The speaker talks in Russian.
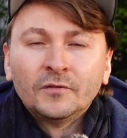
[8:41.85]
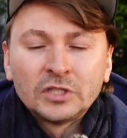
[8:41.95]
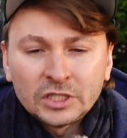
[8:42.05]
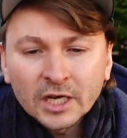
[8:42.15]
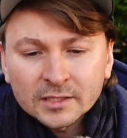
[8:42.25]

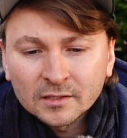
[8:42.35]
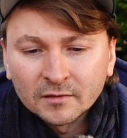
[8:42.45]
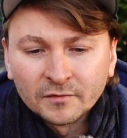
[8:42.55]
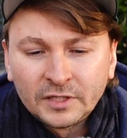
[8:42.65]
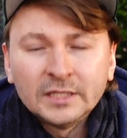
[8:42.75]
Вот сейчас,
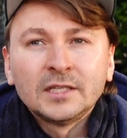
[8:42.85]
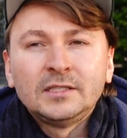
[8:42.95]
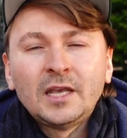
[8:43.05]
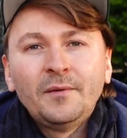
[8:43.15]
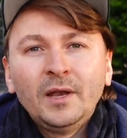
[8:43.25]
в
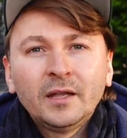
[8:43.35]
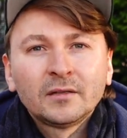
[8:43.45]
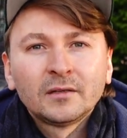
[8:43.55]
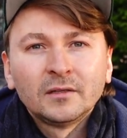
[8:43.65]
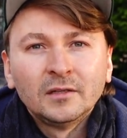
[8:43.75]
37
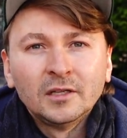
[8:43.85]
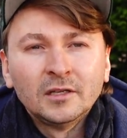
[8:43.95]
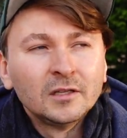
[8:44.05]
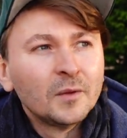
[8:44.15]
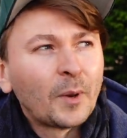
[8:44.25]
лет,
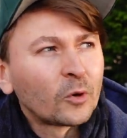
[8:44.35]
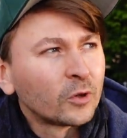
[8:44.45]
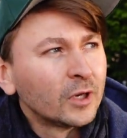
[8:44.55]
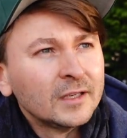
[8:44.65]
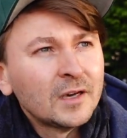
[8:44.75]
на
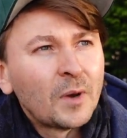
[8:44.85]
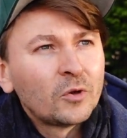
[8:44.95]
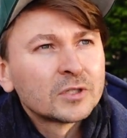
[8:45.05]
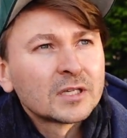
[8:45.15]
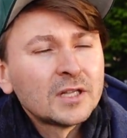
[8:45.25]
пороге, я
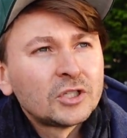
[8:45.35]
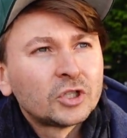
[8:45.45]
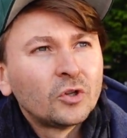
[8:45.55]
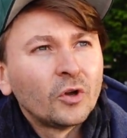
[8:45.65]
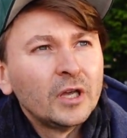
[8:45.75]
могу осознать,
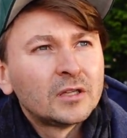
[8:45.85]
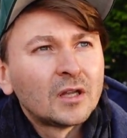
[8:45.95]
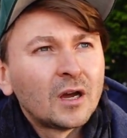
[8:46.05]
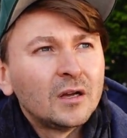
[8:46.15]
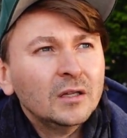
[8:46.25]
что
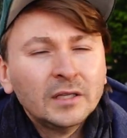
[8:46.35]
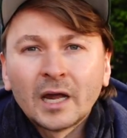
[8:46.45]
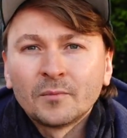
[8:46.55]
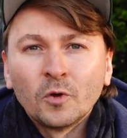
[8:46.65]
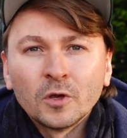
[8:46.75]
это
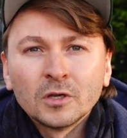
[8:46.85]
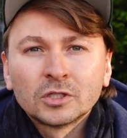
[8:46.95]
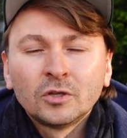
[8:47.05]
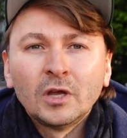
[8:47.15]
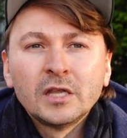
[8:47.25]
дар мой,
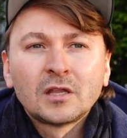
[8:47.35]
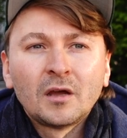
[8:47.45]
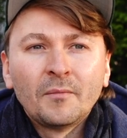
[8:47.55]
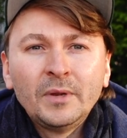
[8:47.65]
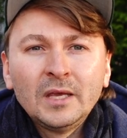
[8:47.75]
что
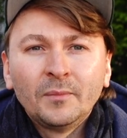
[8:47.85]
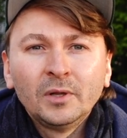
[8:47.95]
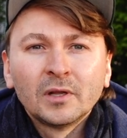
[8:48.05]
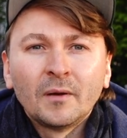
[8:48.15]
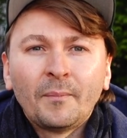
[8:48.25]
это мне
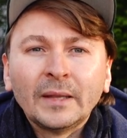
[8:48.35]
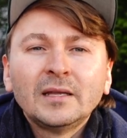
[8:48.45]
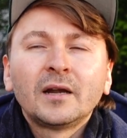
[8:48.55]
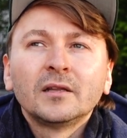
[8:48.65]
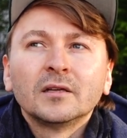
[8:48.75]
было
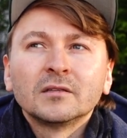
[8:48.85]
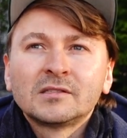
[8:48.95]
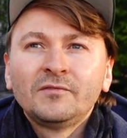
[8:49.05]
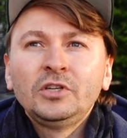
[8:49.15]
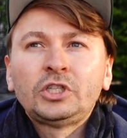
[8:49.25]
подарено
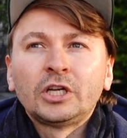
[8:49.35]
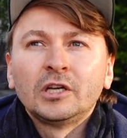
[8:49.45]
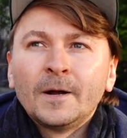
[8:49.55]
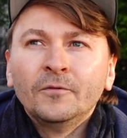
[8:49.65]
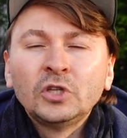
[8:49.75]

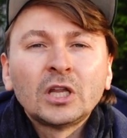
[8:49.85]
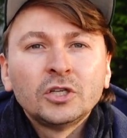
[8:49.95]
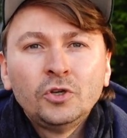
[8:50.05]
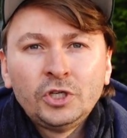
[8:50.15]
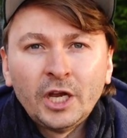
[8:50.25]
свыше, вот это
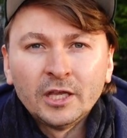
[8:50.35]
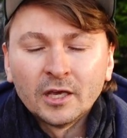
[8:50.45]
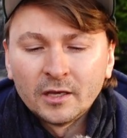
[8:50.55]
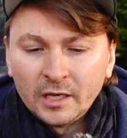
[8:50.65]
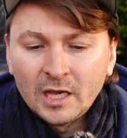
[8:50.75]

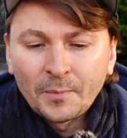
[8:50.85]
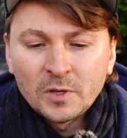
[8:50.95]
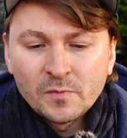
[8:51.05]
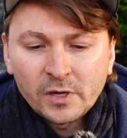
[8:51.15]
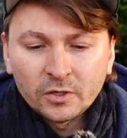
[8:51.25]
ощущение. И я
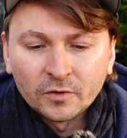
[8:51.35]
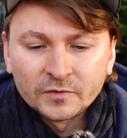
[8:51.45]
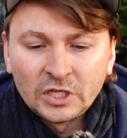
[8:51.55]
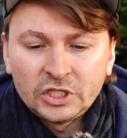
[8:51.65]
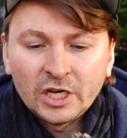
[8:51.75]
понимаю,
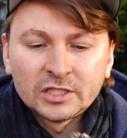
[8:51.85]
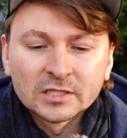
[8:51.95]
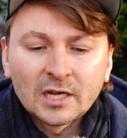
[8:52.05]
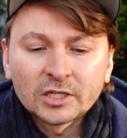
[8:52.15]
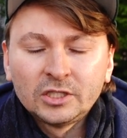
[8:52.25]
встречаясь
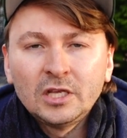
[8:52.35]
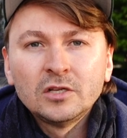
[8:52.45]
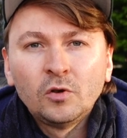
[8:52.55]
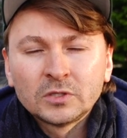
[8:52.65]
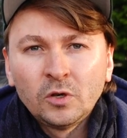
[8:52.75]
сейчас каждый
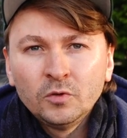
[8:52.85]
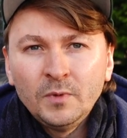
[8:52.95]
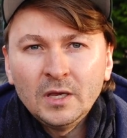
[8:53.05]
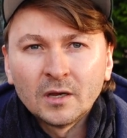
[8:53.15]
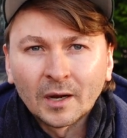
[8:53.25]
день с
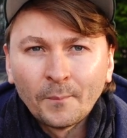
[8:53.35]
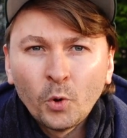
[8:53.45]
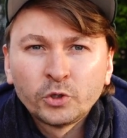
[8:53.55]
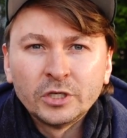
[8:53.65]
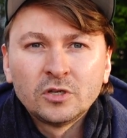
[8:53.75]
людьми,
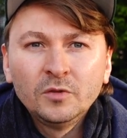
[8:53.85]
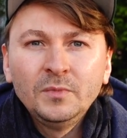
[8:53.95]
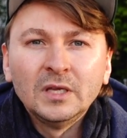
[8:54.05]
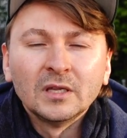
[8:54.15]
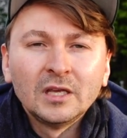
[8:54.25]
работая с
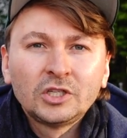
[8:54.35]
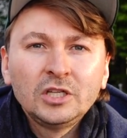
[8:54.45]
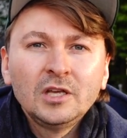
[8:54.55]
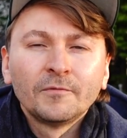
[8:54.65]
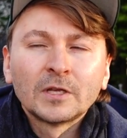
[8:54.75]
людьми на
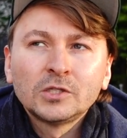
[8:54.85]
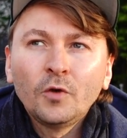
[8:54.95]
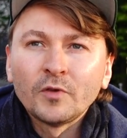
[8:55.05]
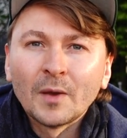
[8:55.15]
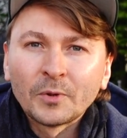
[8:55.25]
ежедневной
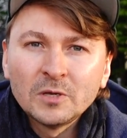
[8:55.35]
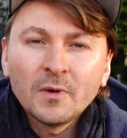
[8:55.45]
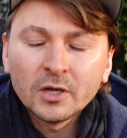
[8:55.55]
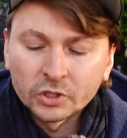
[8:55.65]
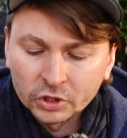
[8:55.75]
основе, я
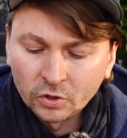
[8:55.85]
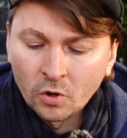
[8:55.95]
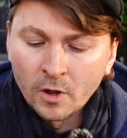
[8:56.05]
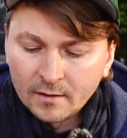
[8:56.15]
понимаю, что